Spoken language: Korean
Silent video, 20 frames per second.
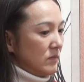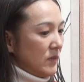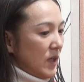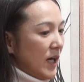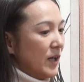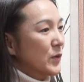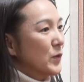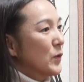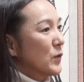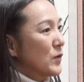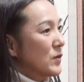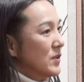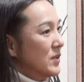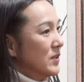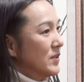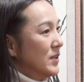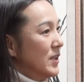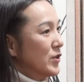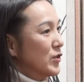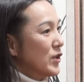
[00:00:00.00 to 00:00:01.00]
학교를
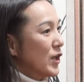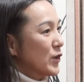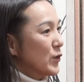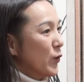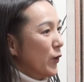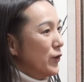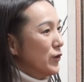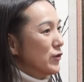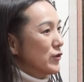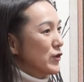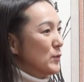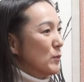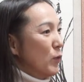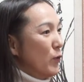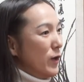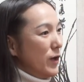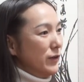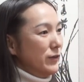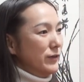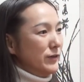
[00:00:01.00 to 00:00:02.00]
예술학교가 있는지
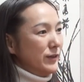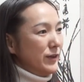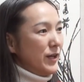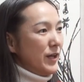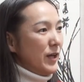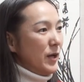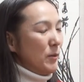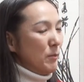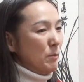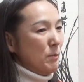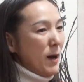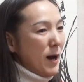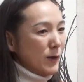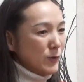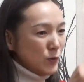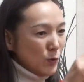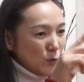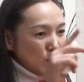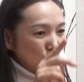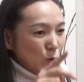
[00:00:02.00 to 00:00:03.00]
몰랐는데 아,
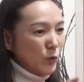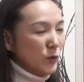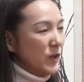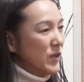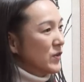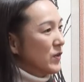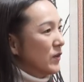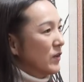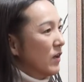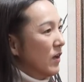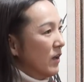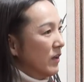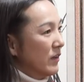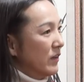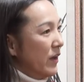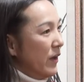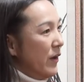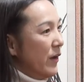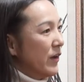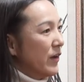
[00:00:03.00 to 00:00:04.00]
방송을 통해서
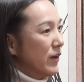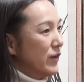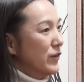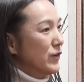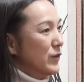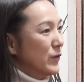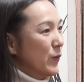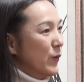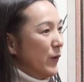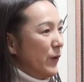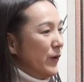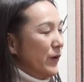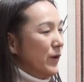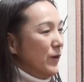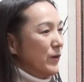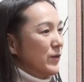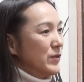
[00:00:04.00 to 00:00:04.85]
대회가 있는 거예요.